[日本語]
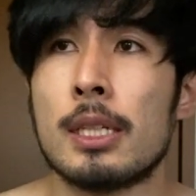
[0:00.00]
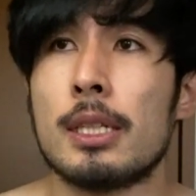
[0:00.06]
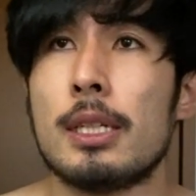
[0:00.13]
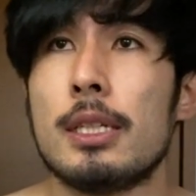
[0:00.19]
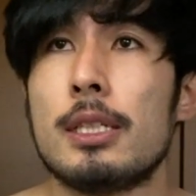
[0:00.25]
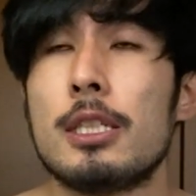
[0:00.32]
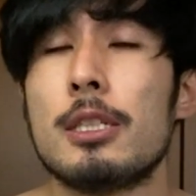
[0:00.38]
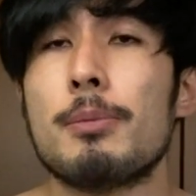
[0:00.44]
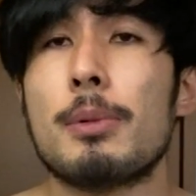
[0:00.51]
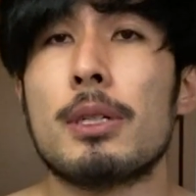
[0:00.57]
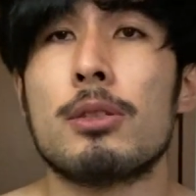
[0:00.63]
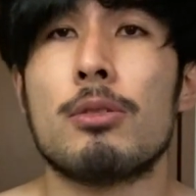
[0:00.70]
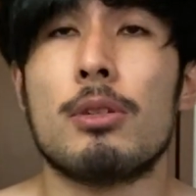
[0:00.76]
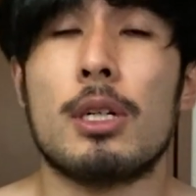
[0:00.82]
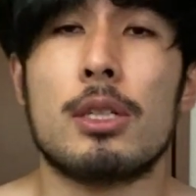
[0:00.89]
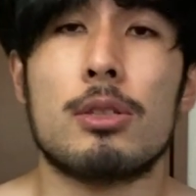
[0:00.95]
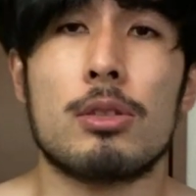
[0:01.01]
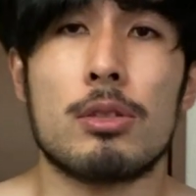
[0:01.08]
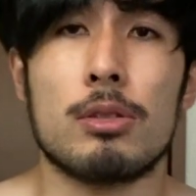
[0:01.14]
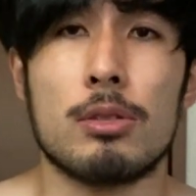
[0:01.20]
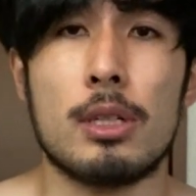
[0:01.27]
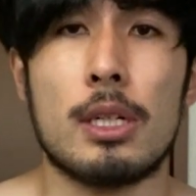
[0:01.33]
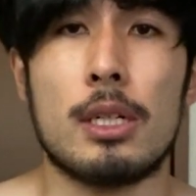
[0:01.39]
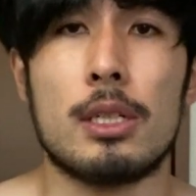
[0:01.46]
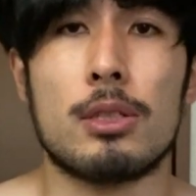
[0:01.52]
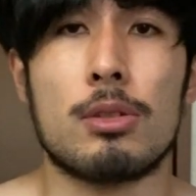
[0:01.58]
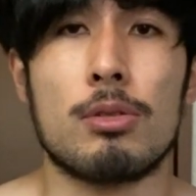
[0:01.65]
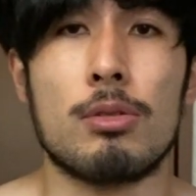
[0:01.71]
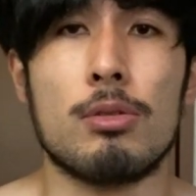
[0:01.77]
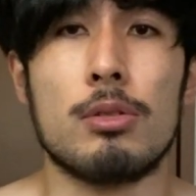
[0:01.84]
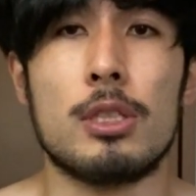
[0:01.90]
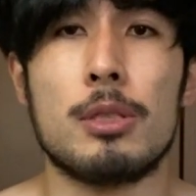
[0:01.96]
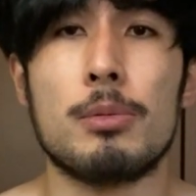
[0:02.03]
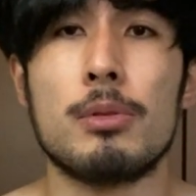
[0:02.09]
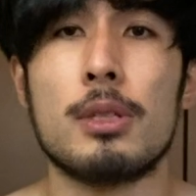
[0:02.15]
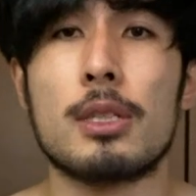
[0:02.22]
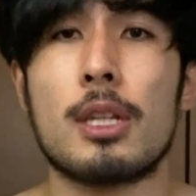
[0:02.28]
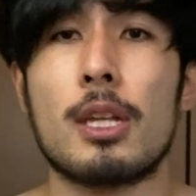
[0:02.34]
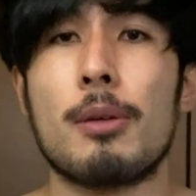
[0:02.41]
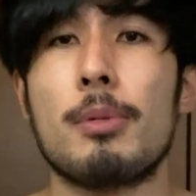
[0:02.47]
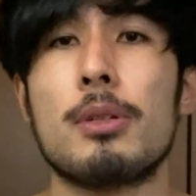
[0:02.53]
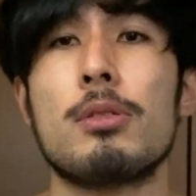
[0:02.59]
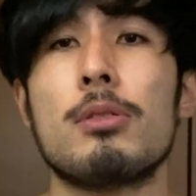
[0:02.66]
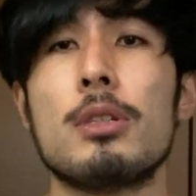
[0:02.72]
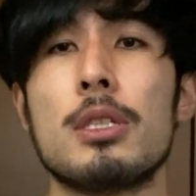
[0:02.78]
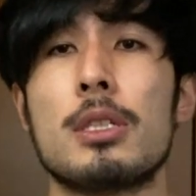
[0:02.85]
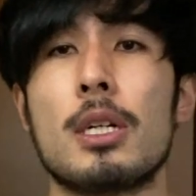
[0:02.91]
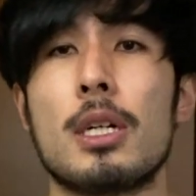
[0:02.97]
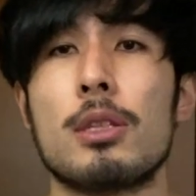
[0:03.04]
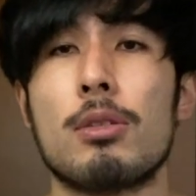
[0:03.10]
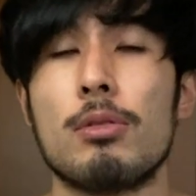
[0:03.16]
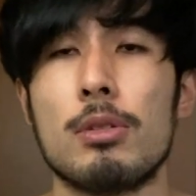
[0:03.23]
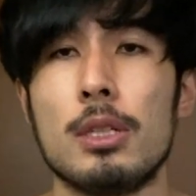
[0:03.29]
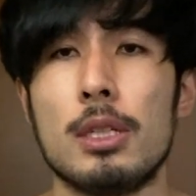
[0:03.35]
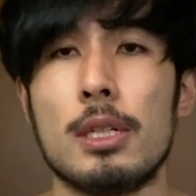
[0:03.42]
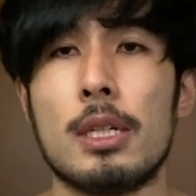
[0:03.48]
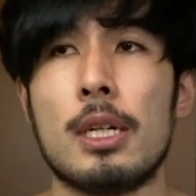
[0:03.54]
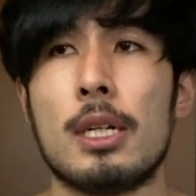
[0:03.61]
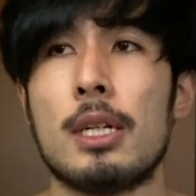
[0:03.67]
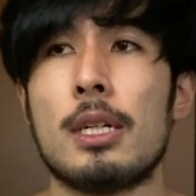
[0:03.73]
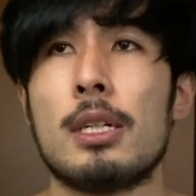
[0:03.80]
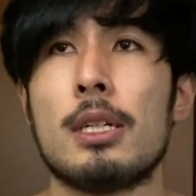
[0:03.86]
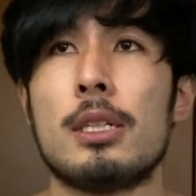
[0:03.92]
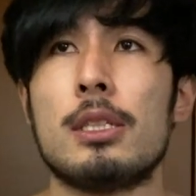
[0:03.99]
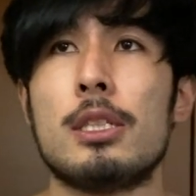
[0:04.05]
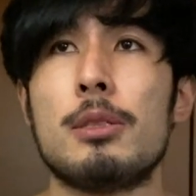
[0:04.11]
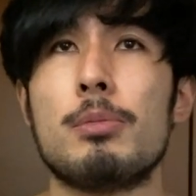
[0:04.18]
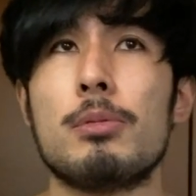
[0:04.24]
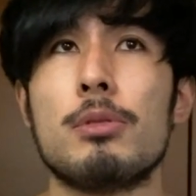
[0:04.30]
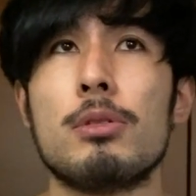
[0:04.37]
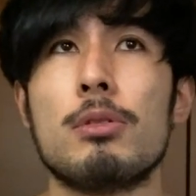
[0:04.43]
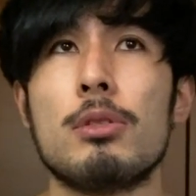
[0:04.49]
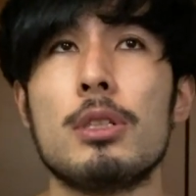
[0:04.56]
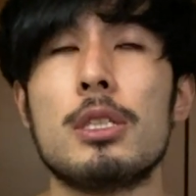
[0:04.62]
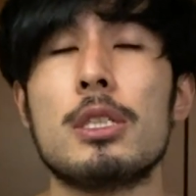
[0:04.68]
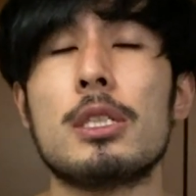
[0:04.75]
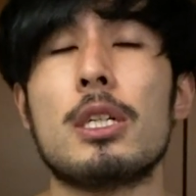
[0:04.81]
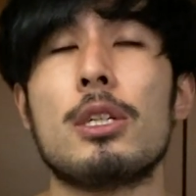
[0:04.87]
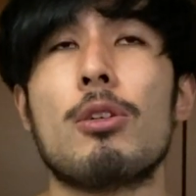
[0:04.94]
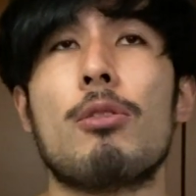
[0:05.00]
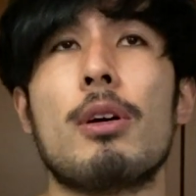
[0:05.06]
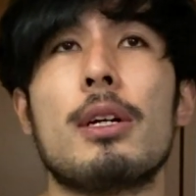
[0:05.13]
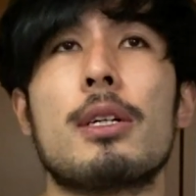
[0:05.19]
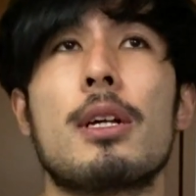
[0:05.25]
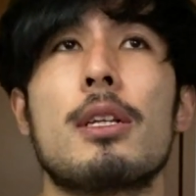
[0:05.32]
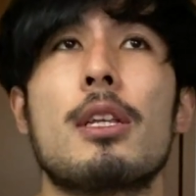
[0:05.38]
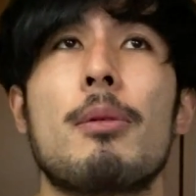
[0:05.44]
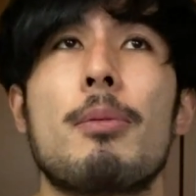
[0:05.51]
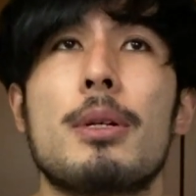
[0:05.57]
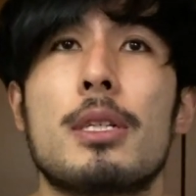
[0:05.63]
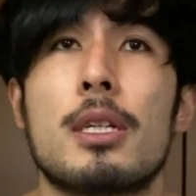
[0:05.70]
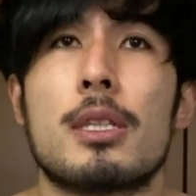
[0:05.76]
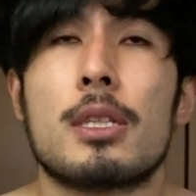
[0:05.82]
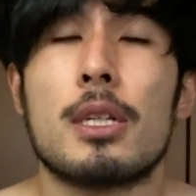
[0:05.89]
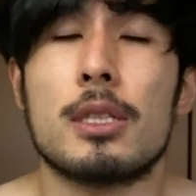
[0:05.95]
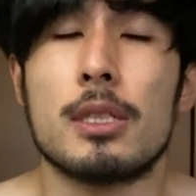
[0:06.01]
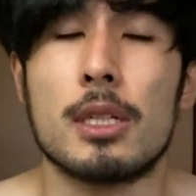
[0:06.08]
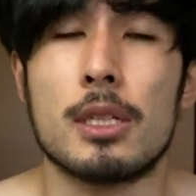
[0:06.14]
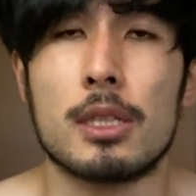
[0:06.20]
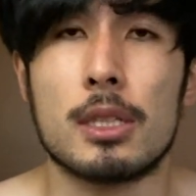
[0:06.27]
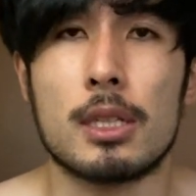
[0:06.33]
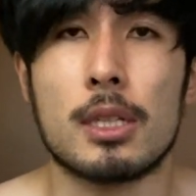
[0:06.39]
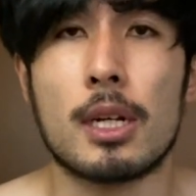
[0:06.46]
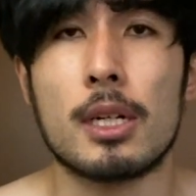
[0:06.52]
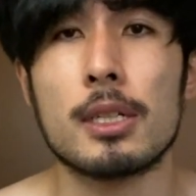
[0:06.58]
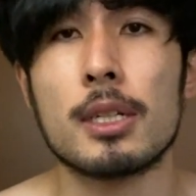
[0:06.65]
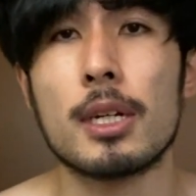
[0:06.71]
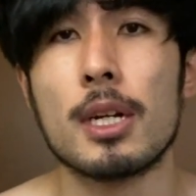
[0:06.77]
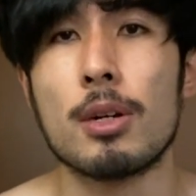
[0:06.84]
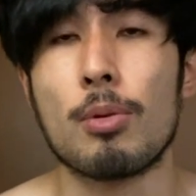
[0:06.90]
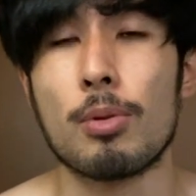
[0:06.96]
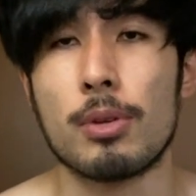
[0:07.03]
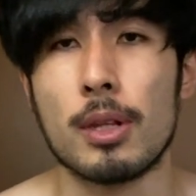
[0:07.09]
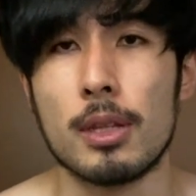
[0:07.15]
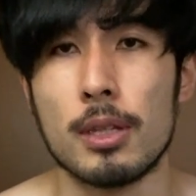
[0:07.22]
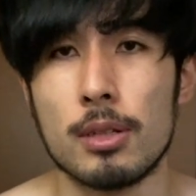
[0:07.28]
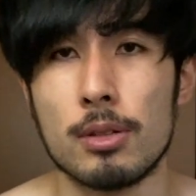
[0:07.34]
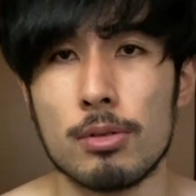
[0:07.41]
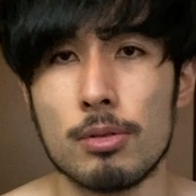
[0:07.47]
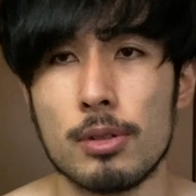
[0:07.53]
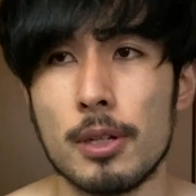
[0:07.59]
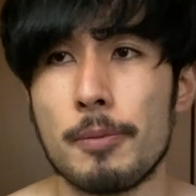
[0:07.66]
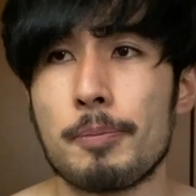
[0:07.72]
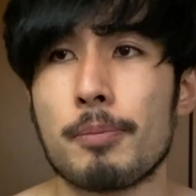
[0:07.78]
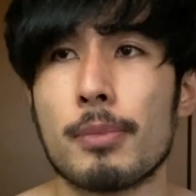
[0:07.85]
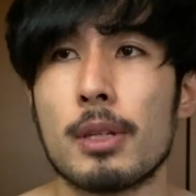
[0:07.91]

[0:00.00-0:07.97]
で、一番の悪手が、その自分が食べ過ぎた後に、自分の意志が弱いから食べちゃったんだって考えることなんですよね。